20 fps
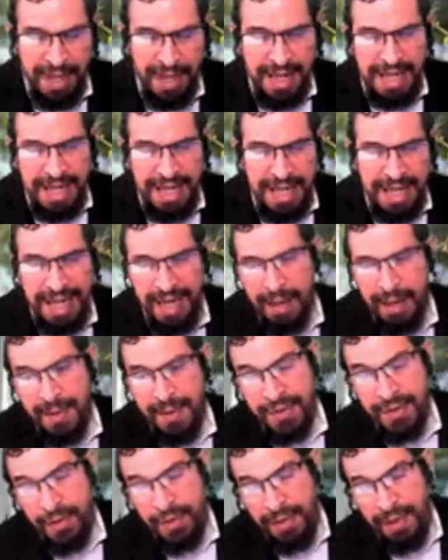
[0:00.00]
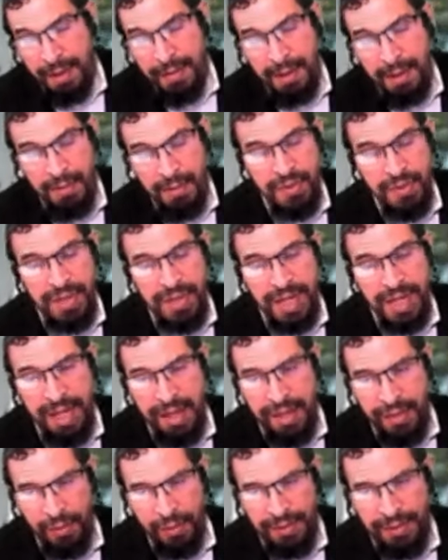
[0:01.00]
Y cada persona vemos
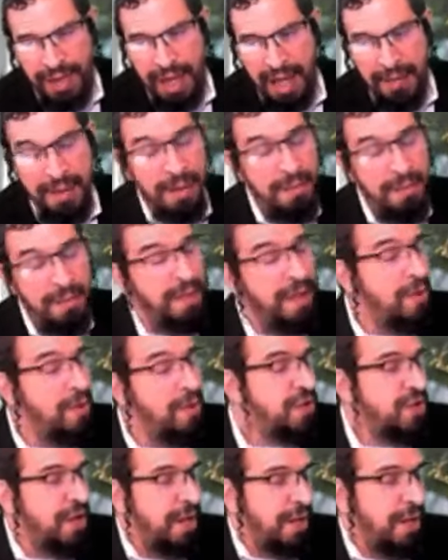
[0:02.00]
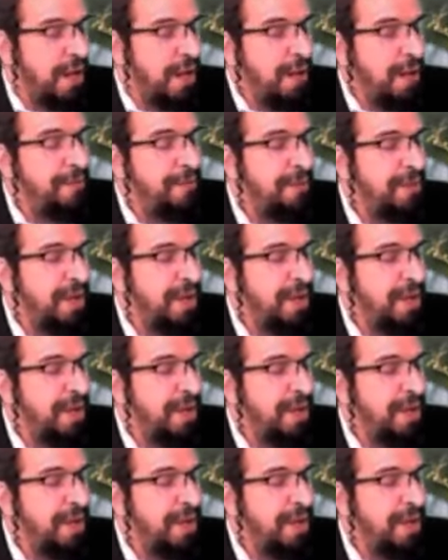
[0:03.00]
que donaba medio cheque.